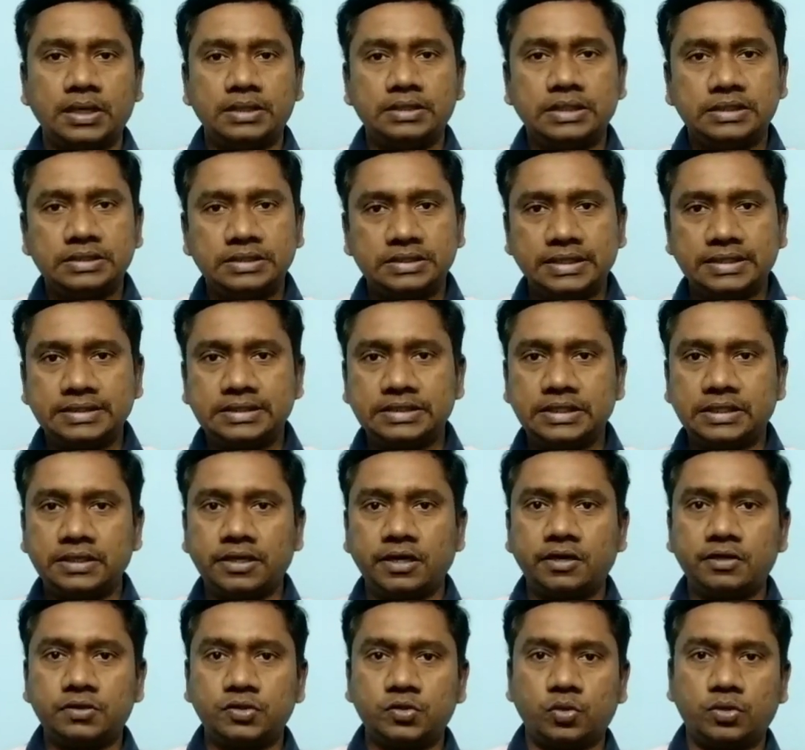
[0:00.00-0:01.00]
இது சிக்ஸ்
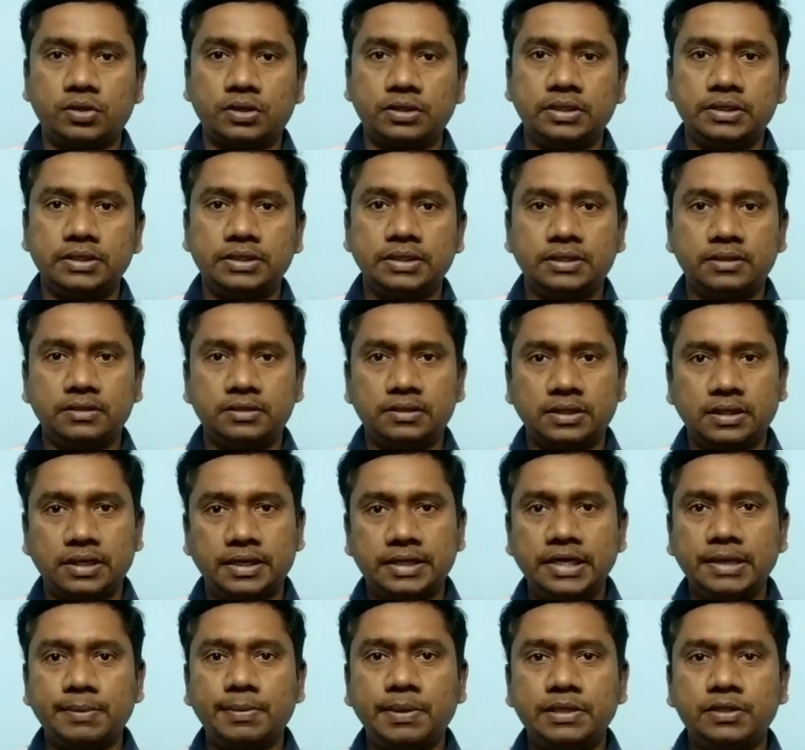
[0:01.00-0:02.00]
ஹண்ட்ரட்னு சொல்கிறது இது
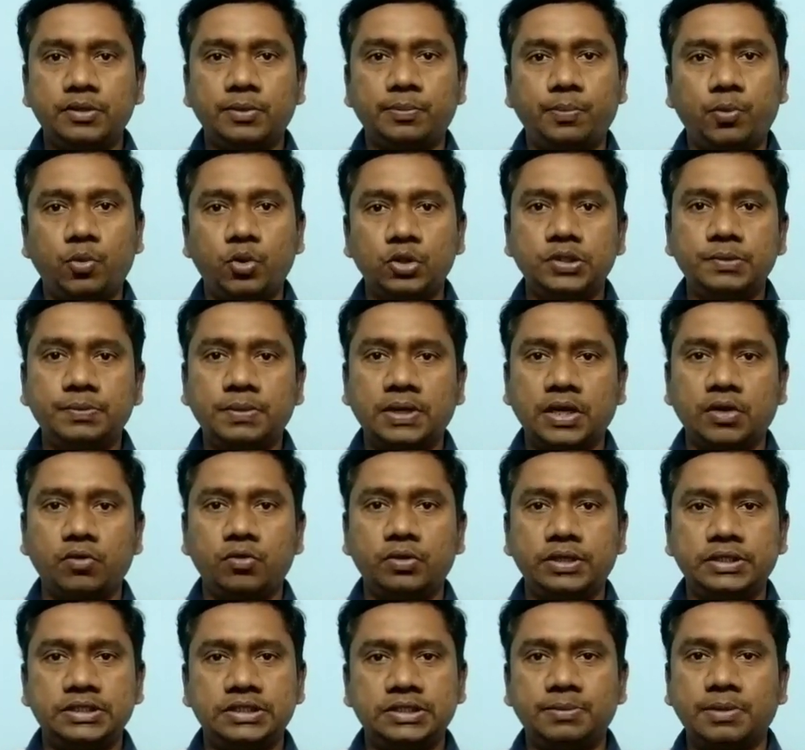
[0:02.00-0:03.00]
கண்டிப்பாக இது போதுமான
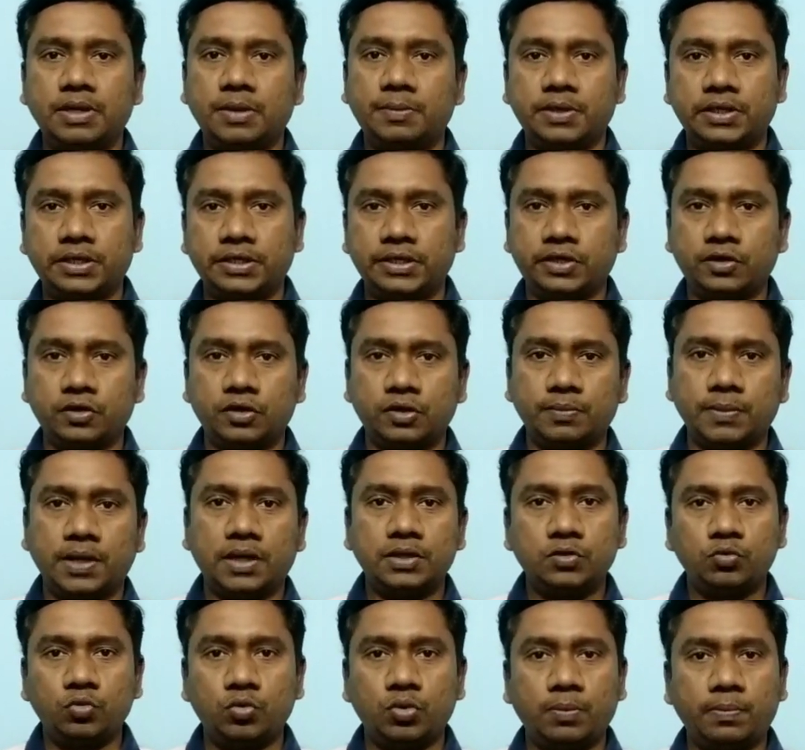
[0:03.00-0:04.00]
அளவு நிச்சயமாக நமக்கு இருக்கும்
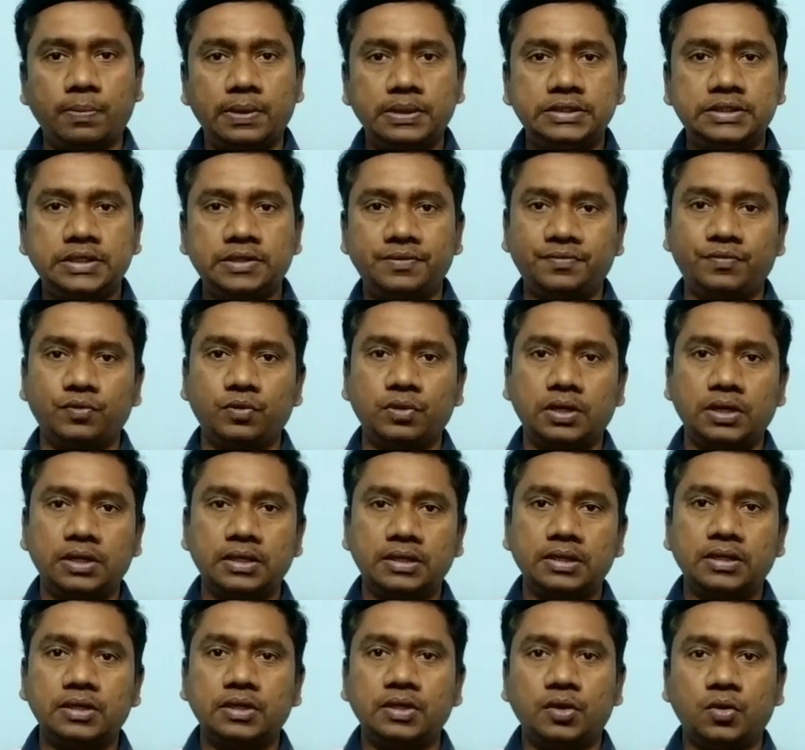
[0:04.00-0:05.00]
அதுவும் ஒரு பட்ஜெட் ஃபோனில்
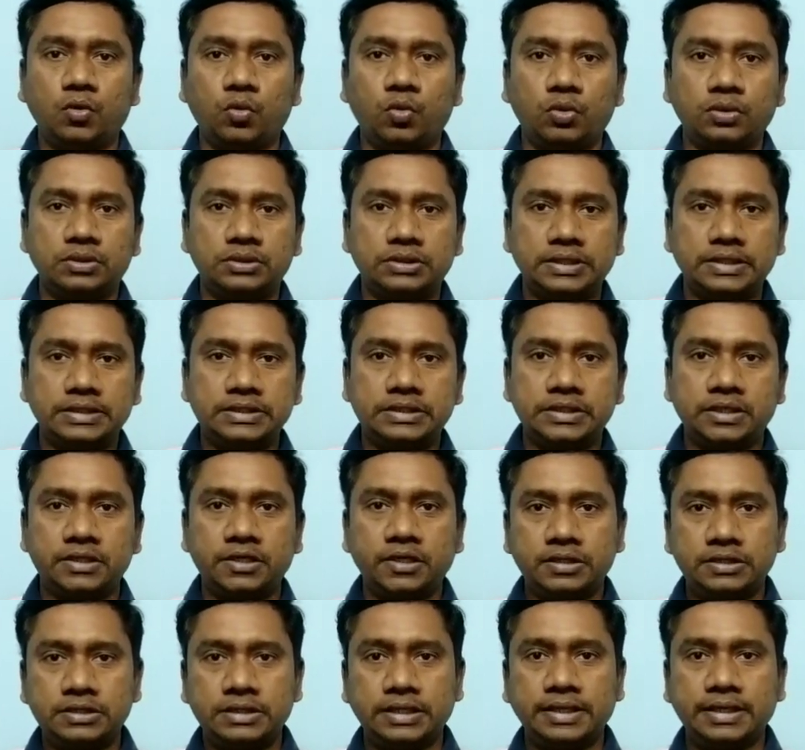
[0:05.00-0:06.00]
ஒரு சிக்ஸ்
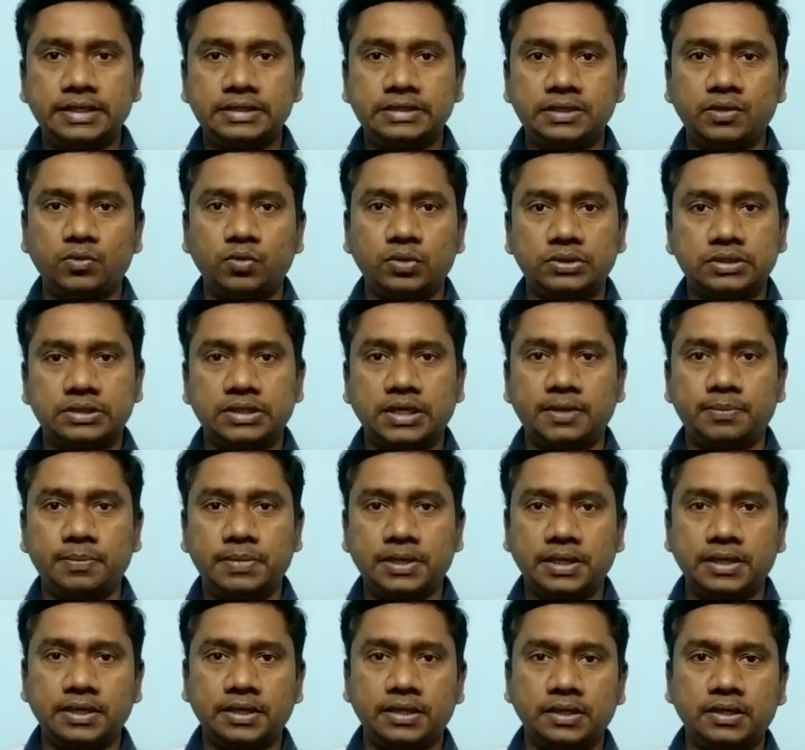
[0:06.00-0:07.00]
ஹண்ட்ரட் சீரீஸில் ஒரு ஸ்னாப்
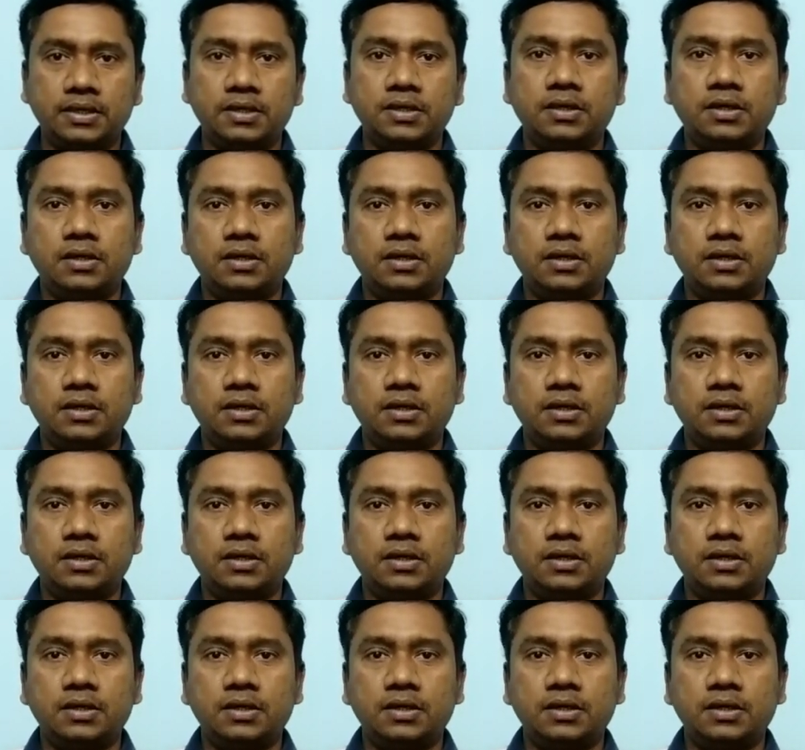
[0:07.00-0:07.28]
ட்ராகன்